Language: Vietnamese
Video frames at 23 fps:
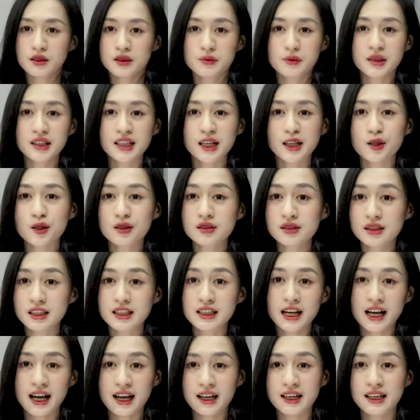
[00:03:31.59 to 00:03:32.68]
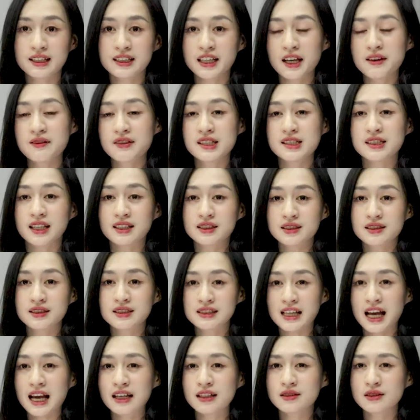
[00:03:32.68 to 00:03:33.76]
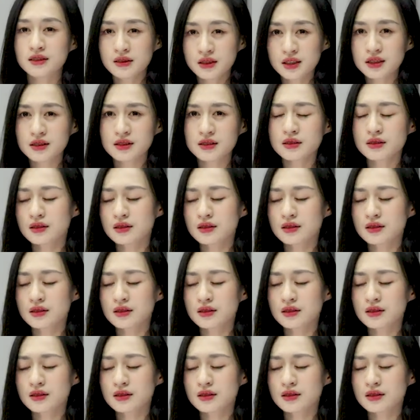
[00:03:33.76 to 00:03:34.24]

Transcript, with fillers: Mình thấy nó cực kỳ hay. Thay vì dành thời gian lướt